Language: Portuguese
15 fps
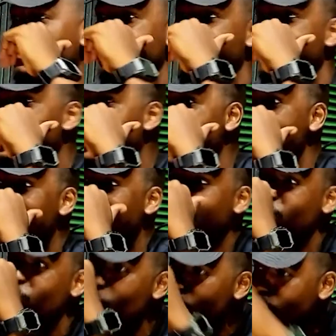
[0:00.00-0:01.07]
Fiquei
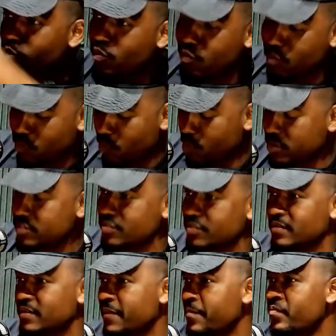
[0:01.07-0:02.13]
maluco com o
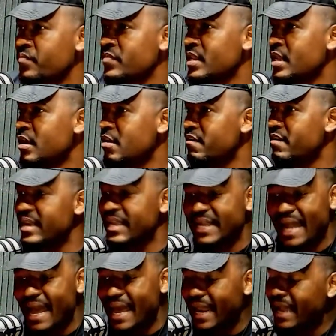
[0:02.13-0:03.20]
curso. Falei,
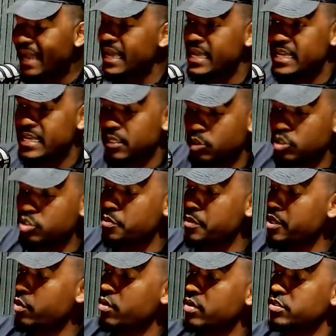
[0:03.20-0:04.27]
caraca. E em
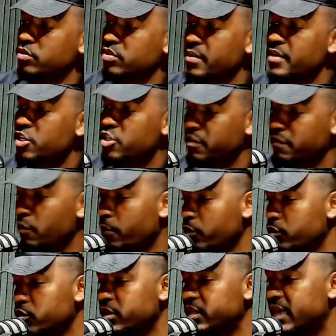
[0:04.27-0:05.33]
2011 eu também tive a
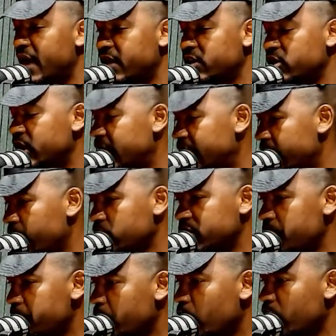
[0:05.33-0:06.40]
oportunidade, né? Eu
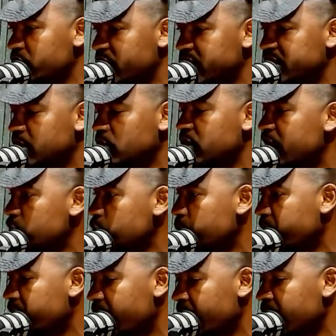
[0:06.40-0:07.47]
sempre gosto de ressaltar isso
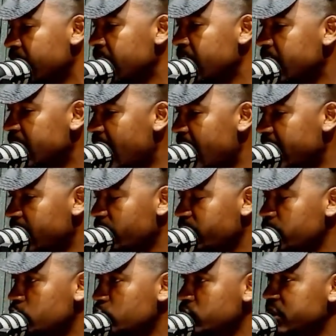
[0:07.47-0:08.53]
porque, cara, o
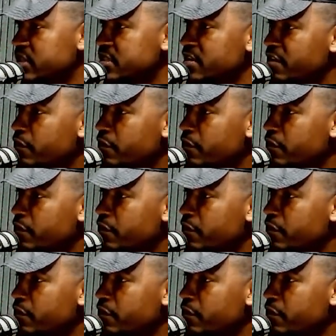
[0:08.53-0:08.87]
21GC